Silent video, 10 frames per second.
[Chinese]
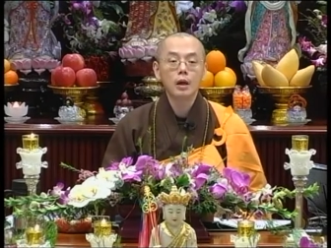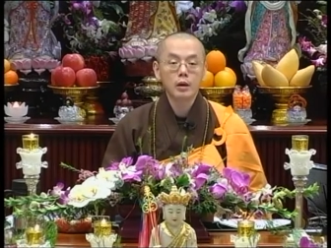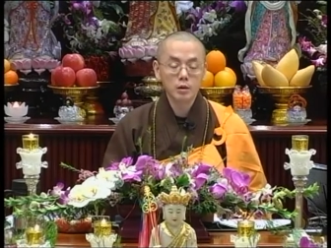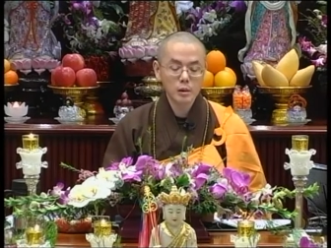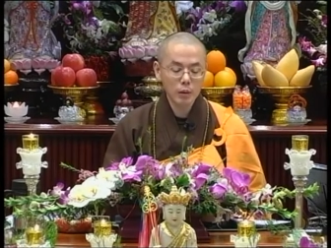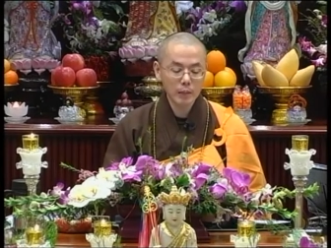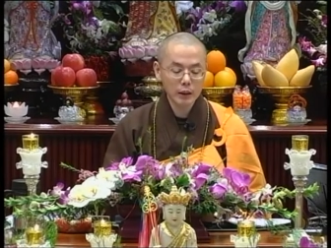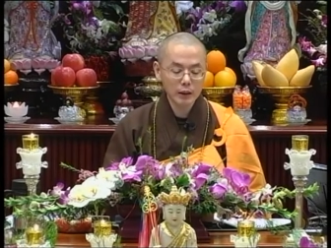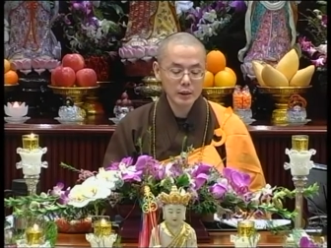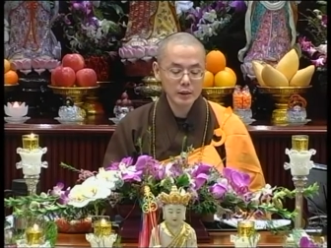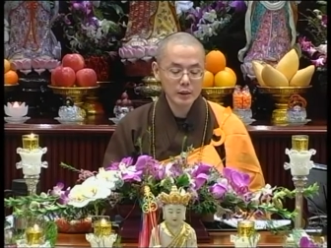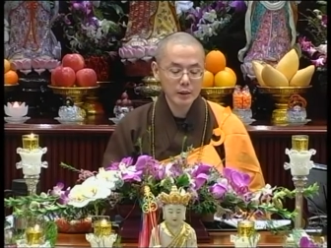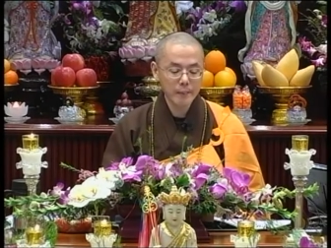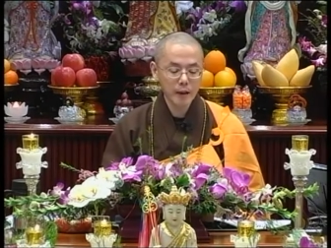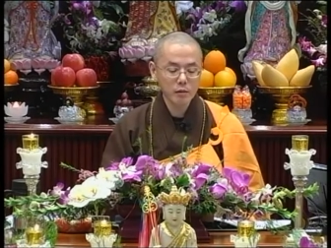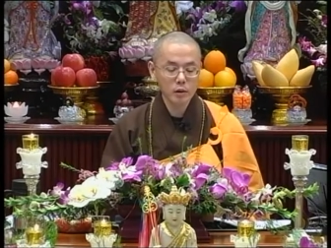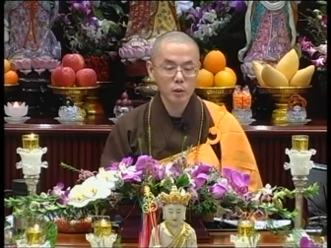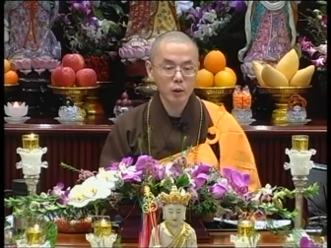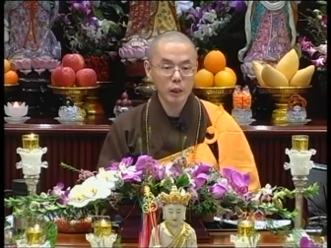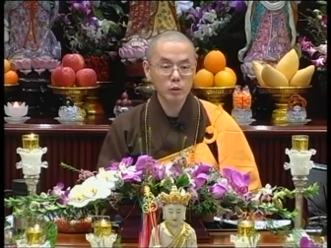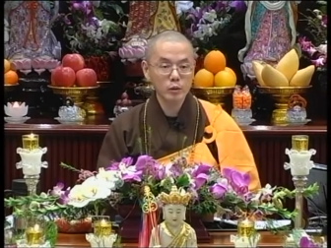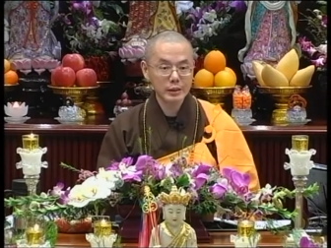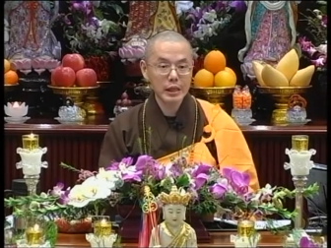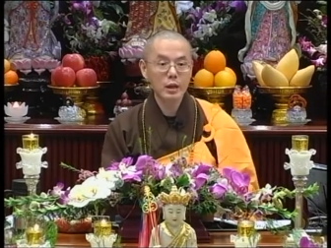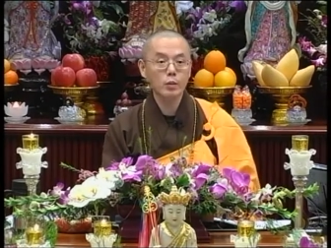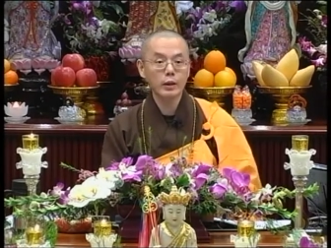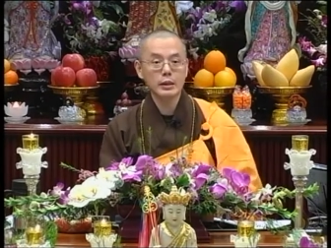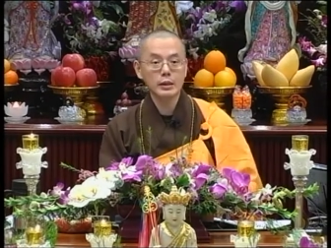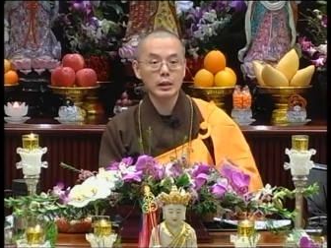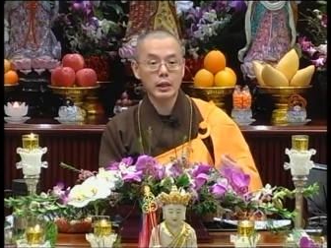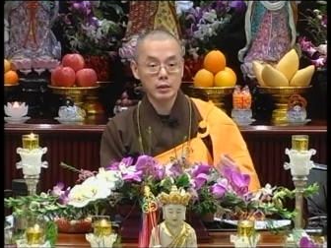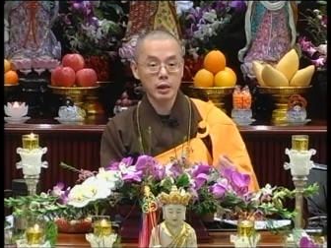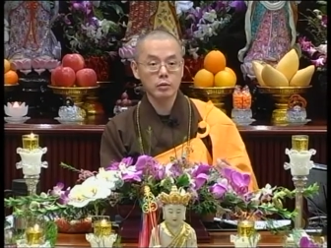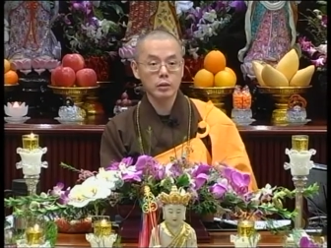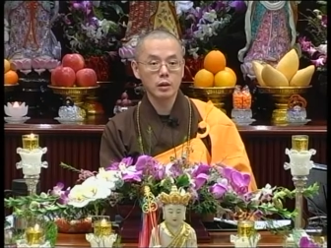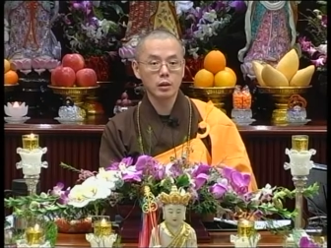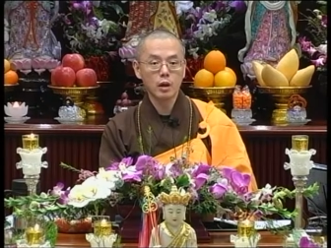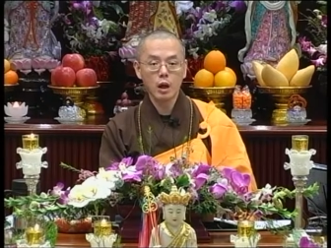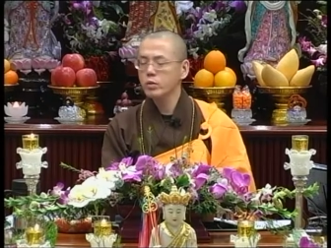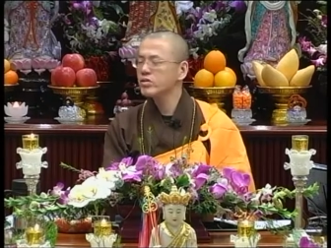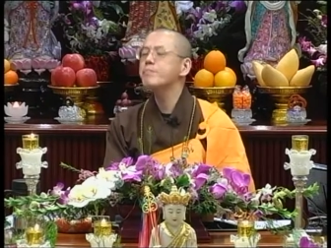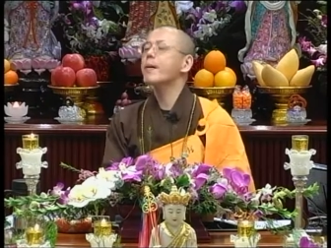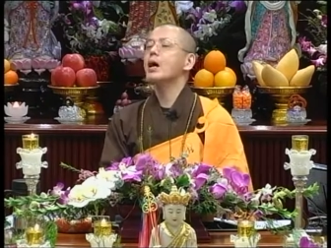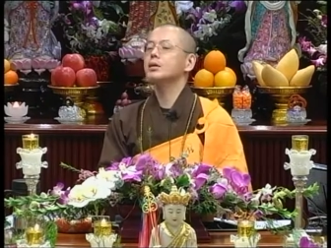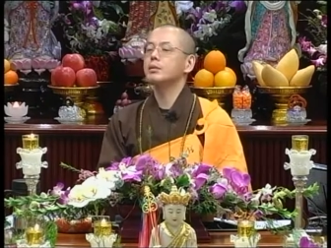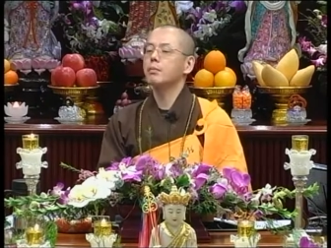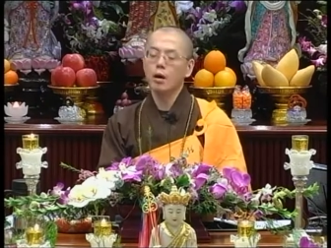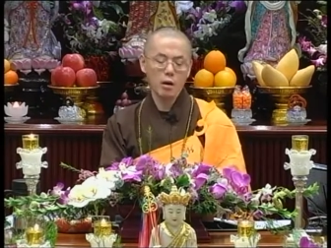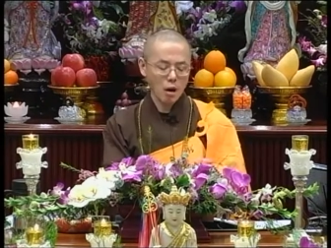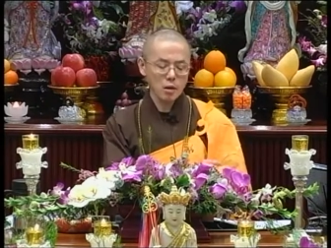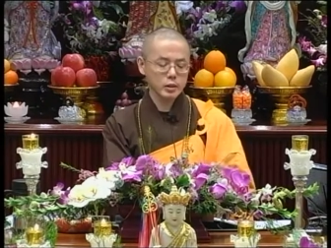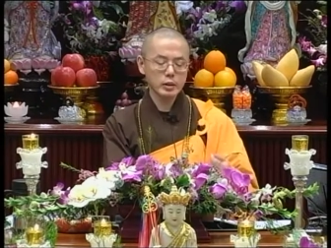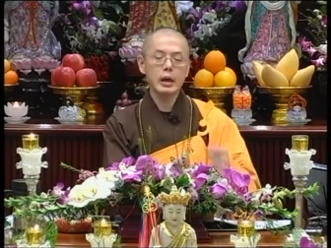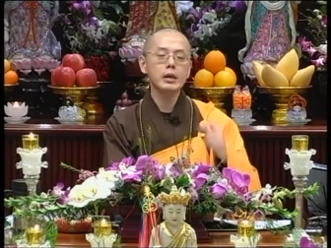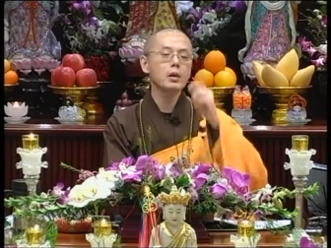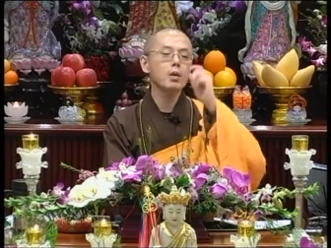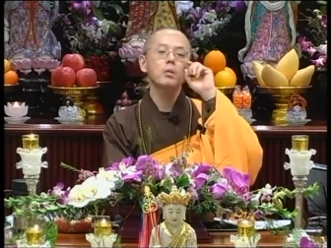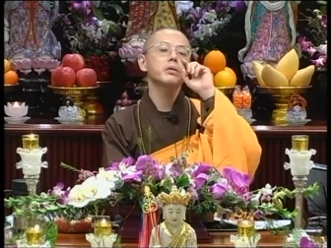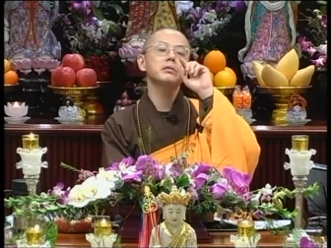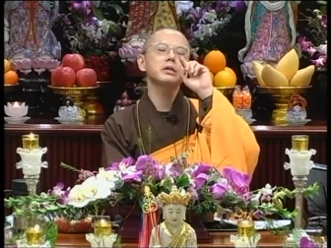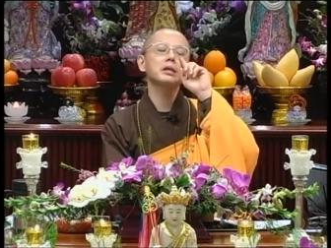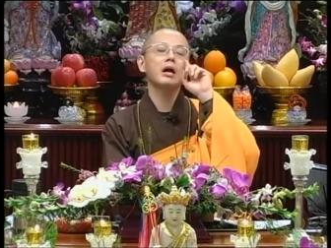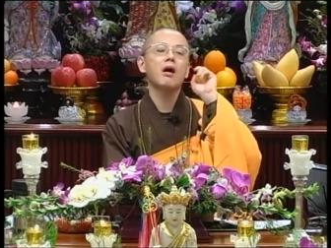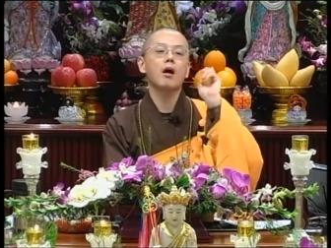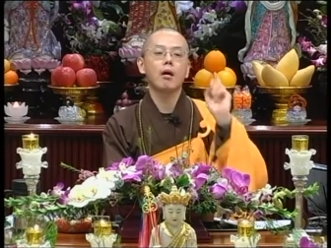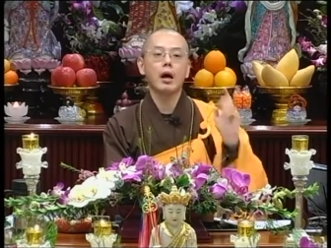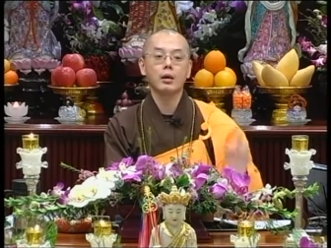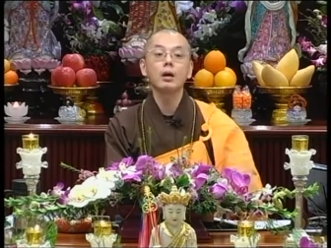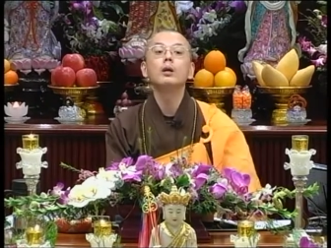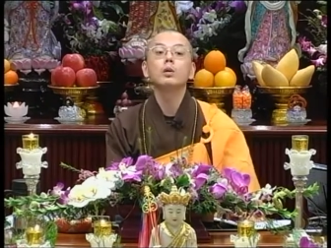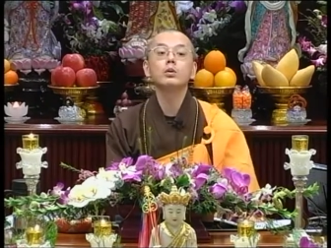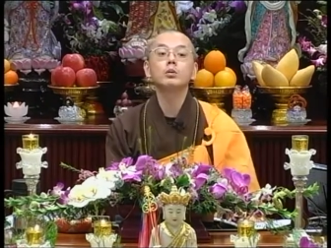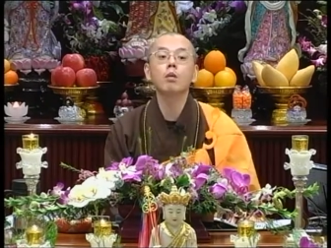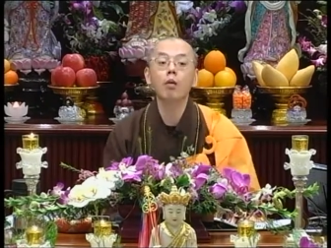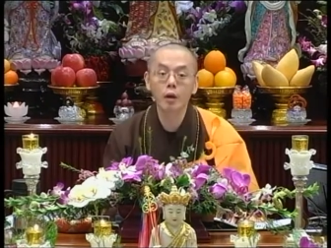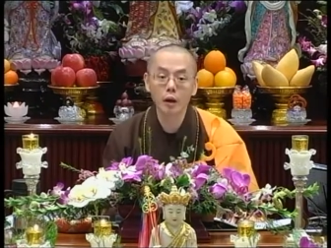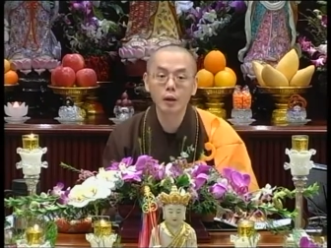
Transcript: 有一次我碰到年轻人飙车，我跟他说：“你这样很危险啊，小心啊。”他说：“怕什么？二十年以后我又是一条好汉。”我说：“错了，